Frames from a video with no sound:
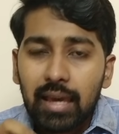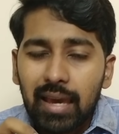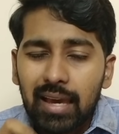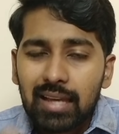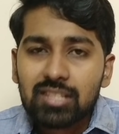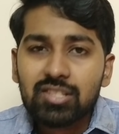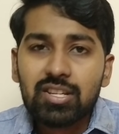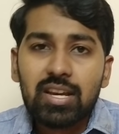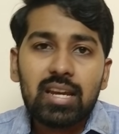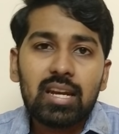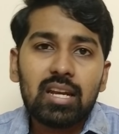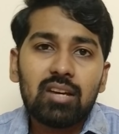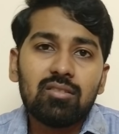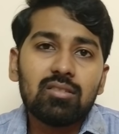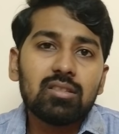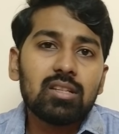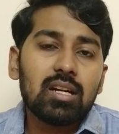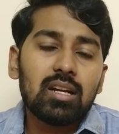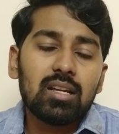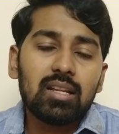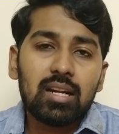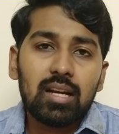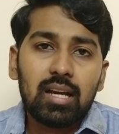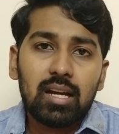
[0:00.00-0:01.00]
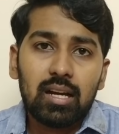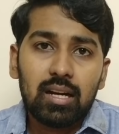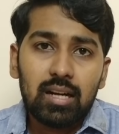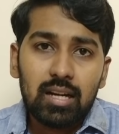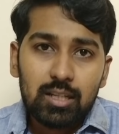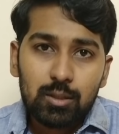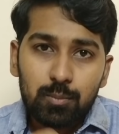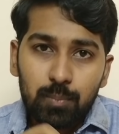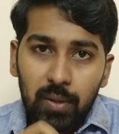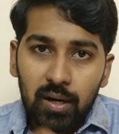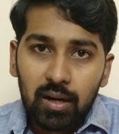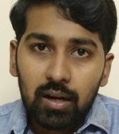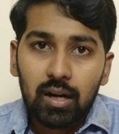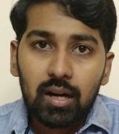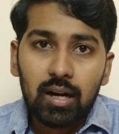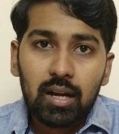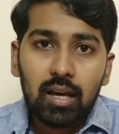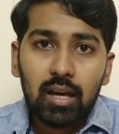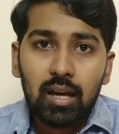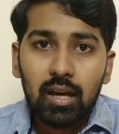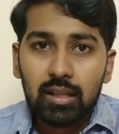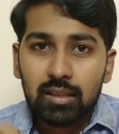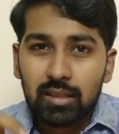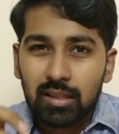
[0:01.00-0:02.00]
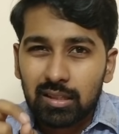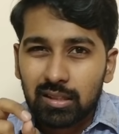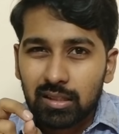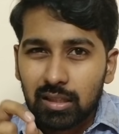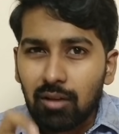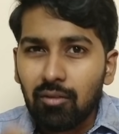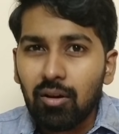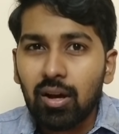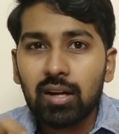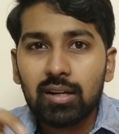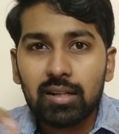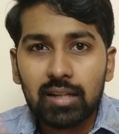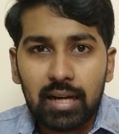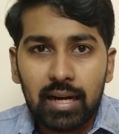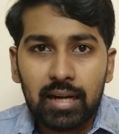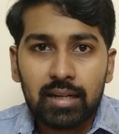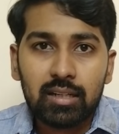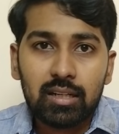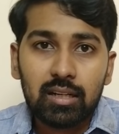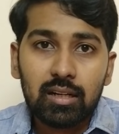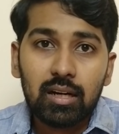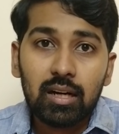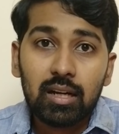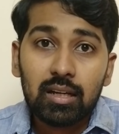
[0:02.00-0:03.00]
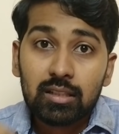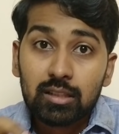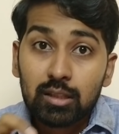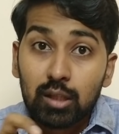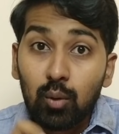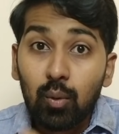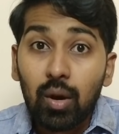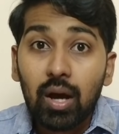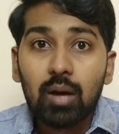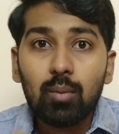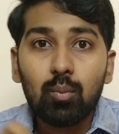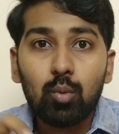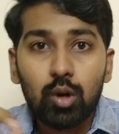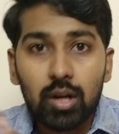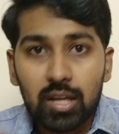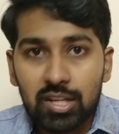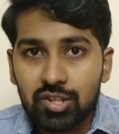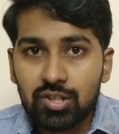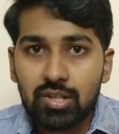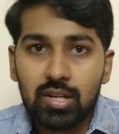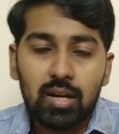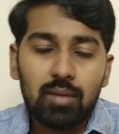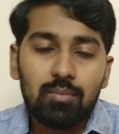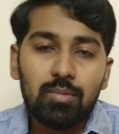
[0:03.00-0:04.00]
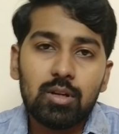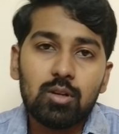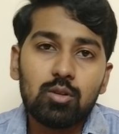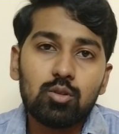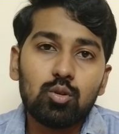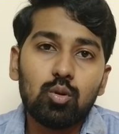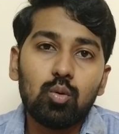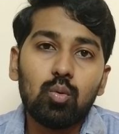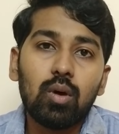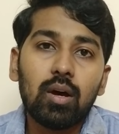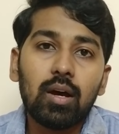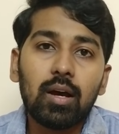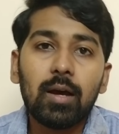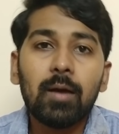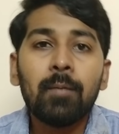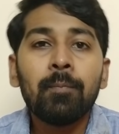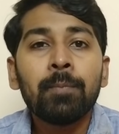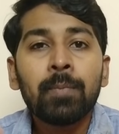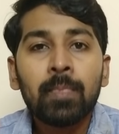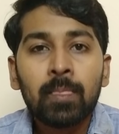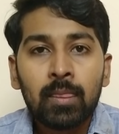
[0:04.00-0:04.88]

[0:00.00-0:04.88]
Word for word: ஏன் சைனா வந்து அதை ரெக்கக்னைஸ் பண்ணலைன்னா அந்த தவாங் ட்ராக்ட் இருக்குல்ல தவாங் மொனாஸ்ட்ரி அப்படின்னு சொல்லுவாங்க